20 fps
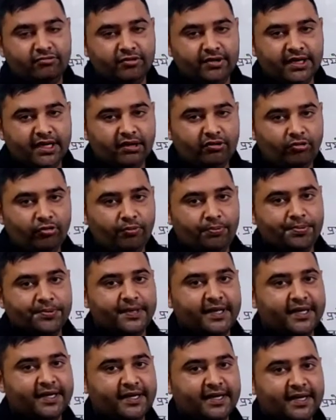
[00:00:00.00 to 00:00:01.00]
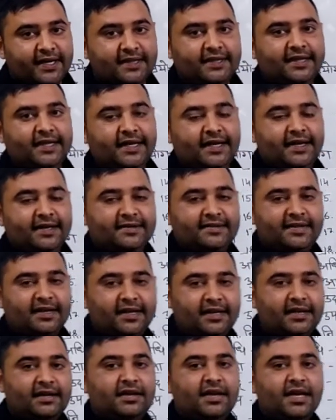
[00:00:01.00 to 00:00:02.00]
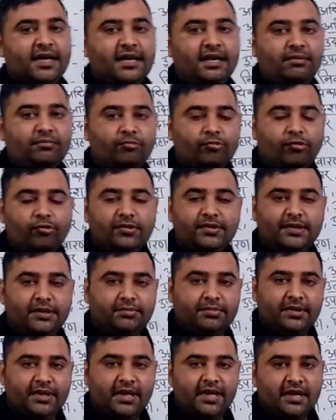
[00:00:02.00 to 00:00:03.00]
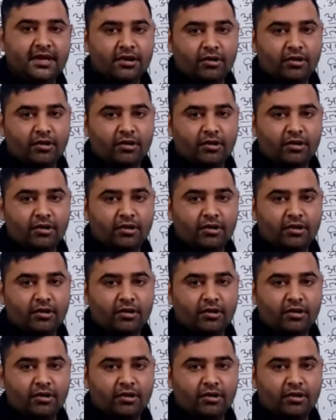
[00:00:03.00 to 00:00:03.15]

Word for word: उन्हें उपसर्ग कहते हैं सर्ग यानी मूल शब्द